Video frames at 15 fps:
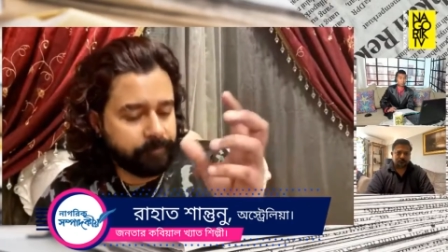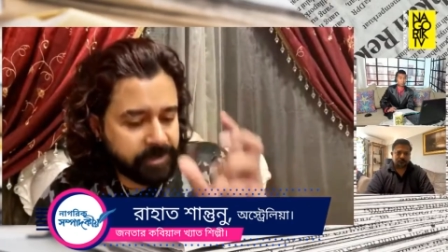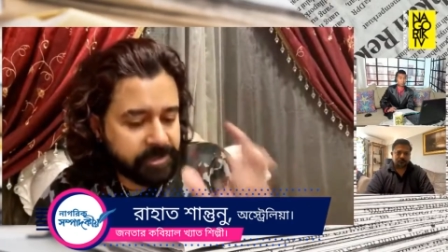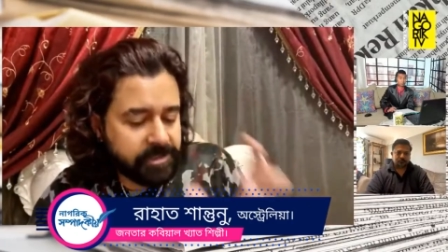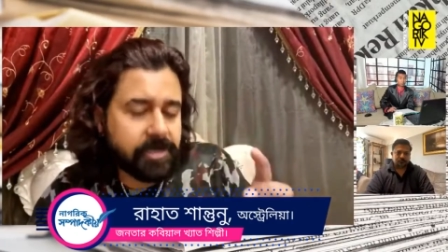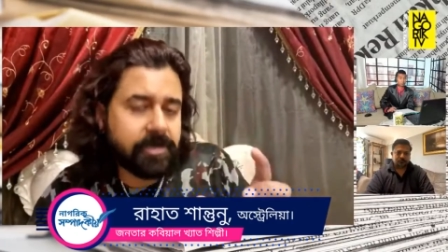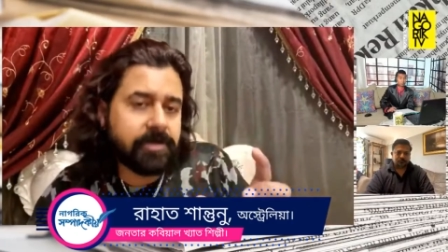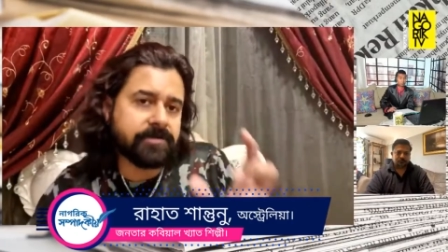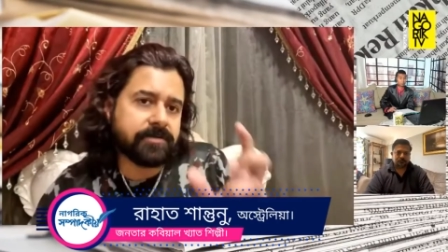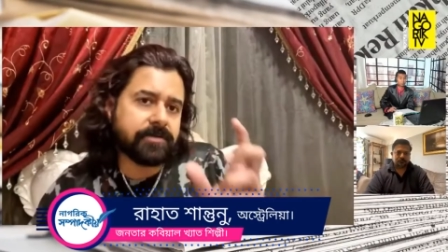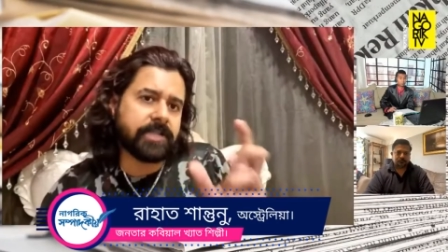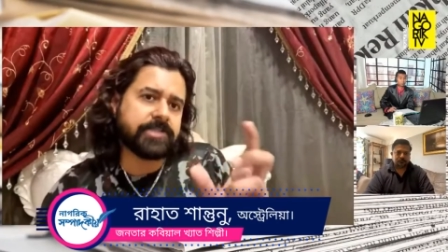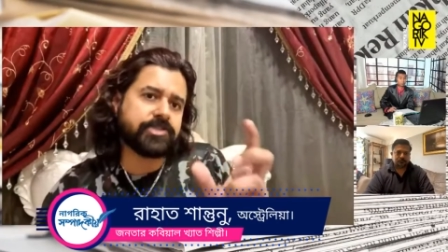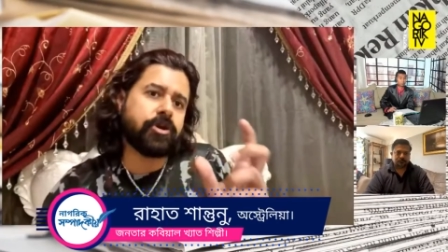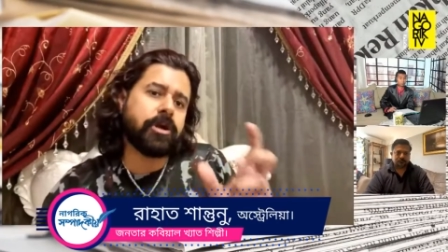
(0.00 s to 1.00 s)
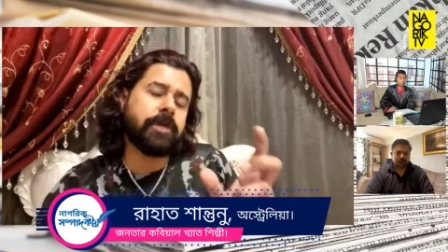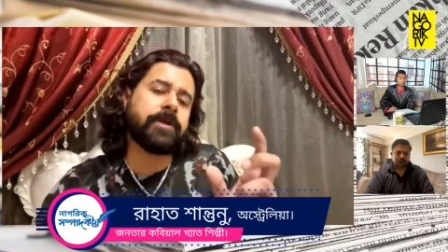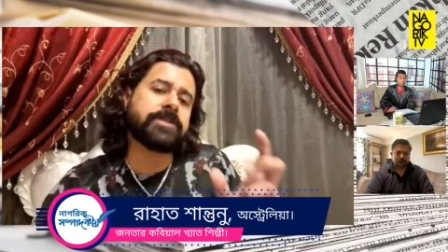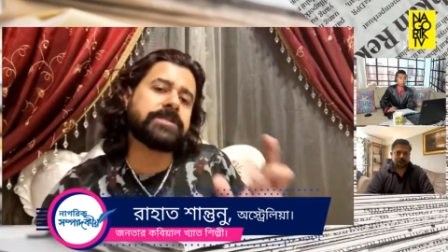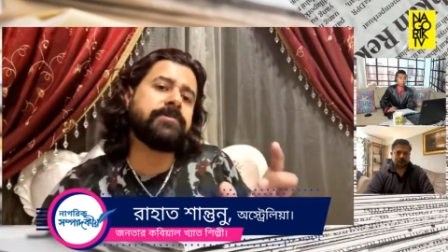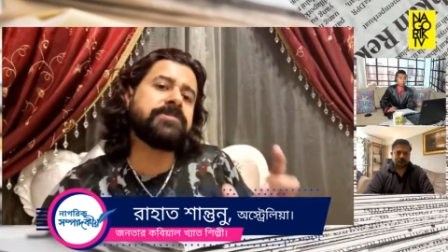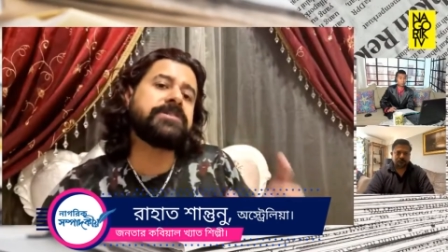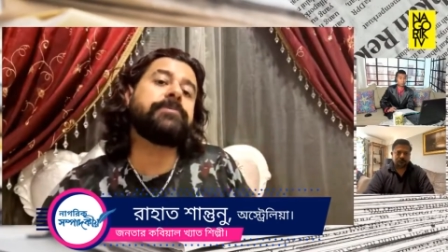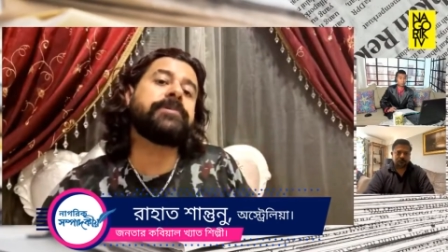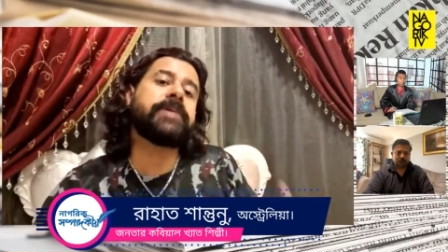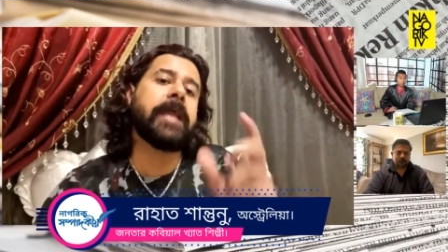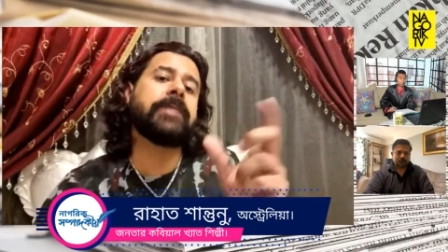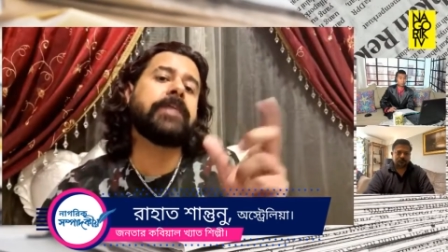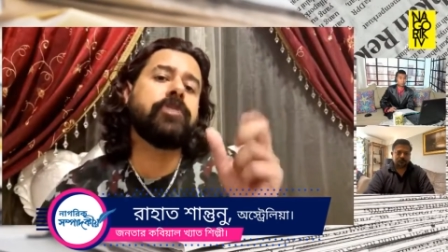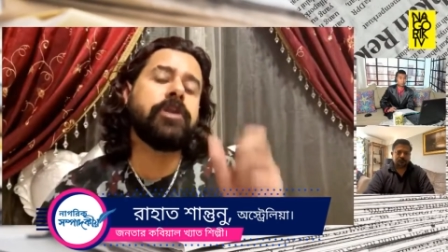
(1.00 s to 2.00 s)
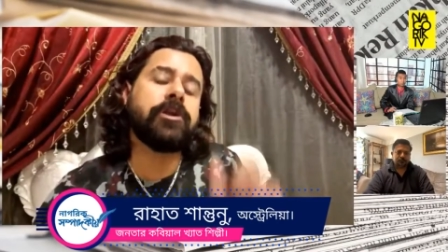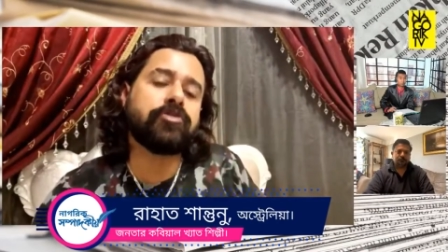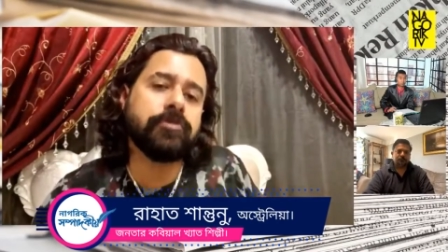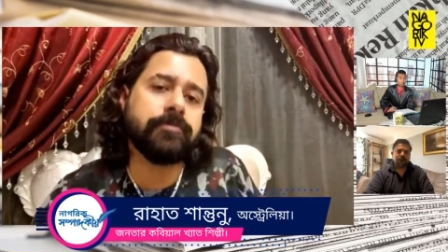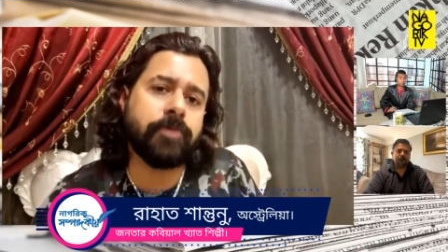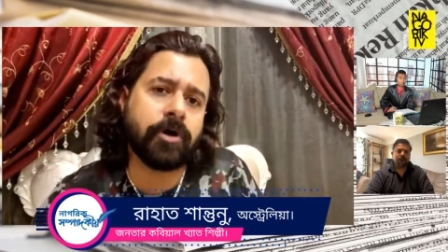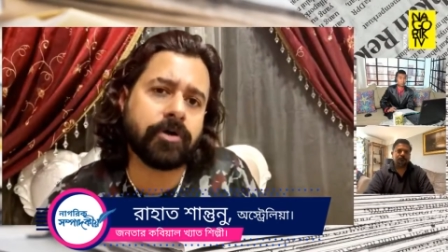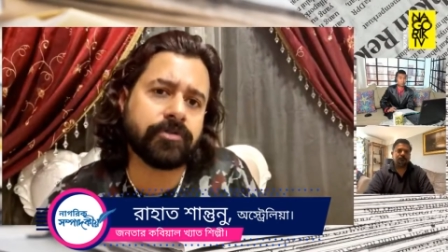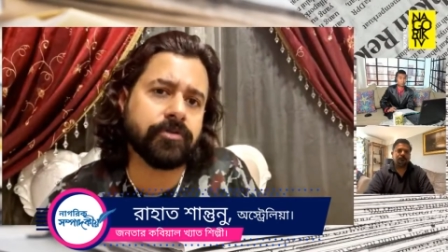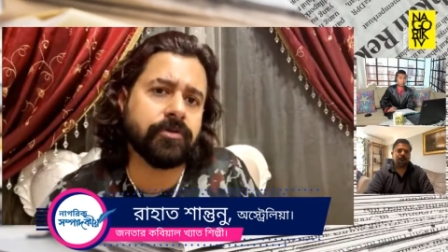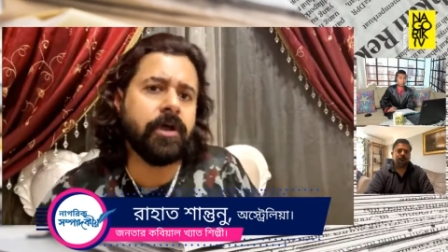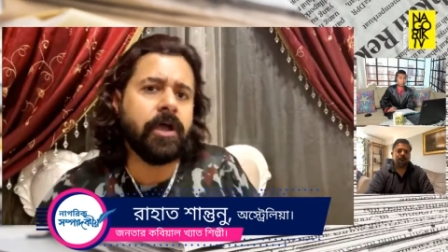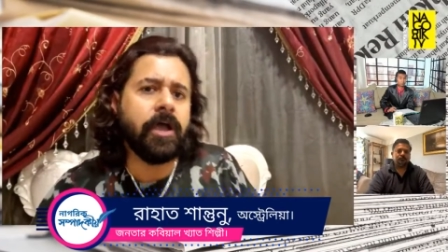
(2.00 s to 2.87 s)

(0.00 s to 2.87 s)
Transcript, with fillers: মিডিয়ার কাজ করার পাশাপাশি আমি খেলাধুলার খুব ভক্ত